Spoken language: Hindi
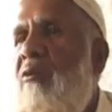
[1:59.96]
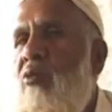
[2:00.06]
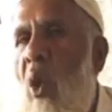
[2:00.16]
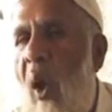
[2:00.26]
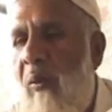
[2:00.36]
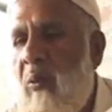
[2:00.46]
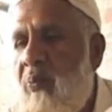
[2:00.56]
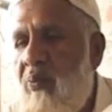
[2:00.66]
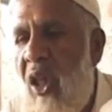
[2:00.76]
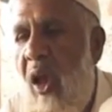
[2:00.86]
बाद बुज़ुर्ग
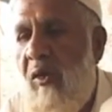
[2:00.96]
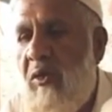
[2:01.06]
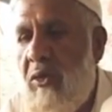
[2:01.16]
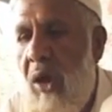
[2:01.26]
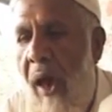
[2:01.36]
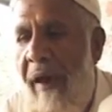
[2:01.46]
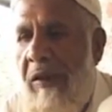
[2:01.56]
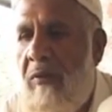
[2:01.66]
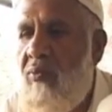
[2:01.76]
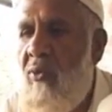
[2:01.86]
भी यहाँ पाबंदी
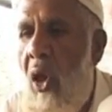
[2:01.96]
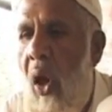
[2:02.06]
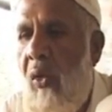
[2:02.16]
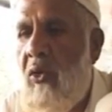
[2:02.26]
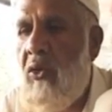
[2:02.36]
के साथ आते हैं